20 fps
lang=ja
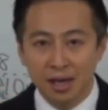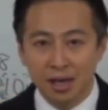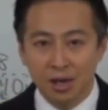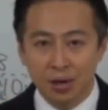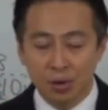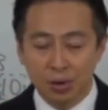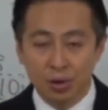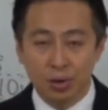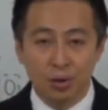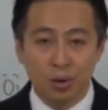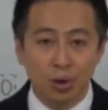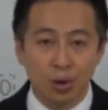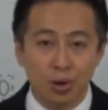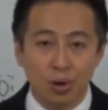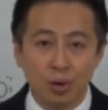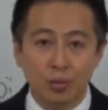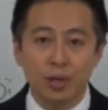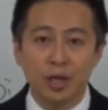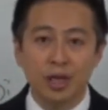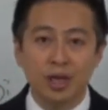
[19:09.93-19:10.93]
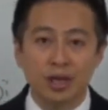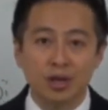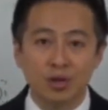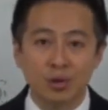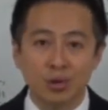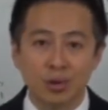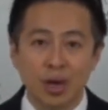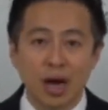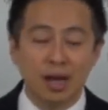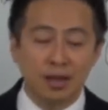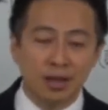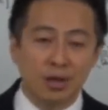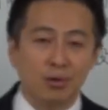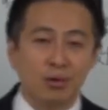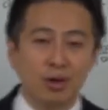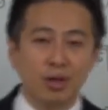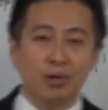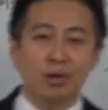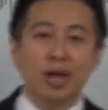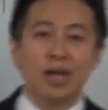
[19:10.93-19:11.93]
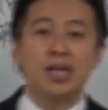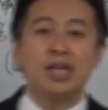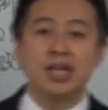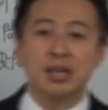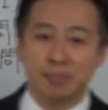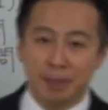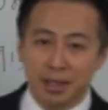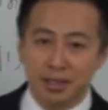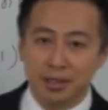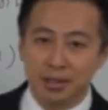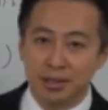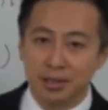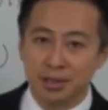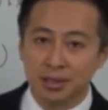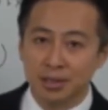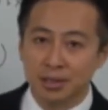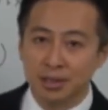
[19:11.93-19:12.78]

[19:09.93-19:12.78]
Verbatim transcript: いろいろとコミュニケーションと会ってくれる時は行きます